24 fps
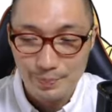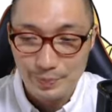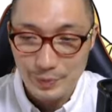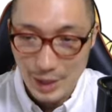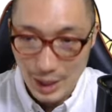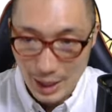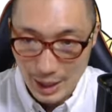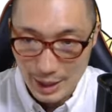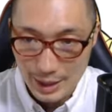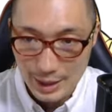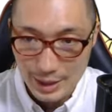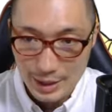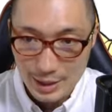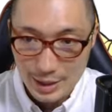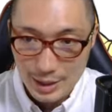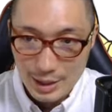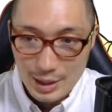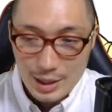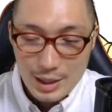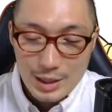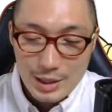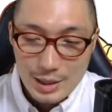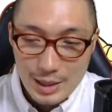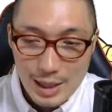はい。
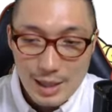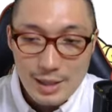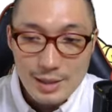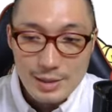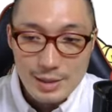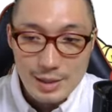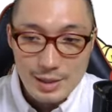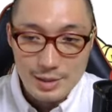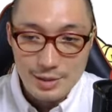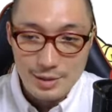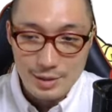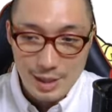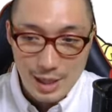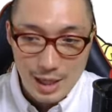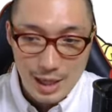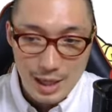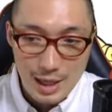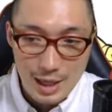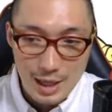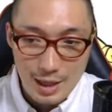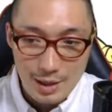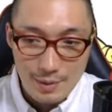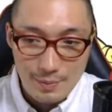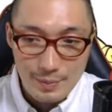なんです
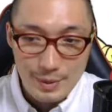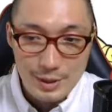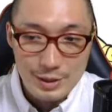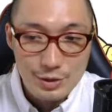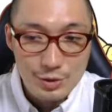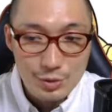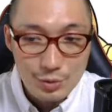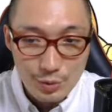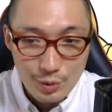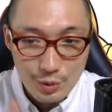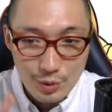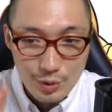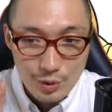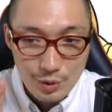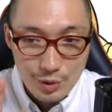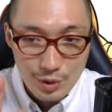が、まあ、ちょっと、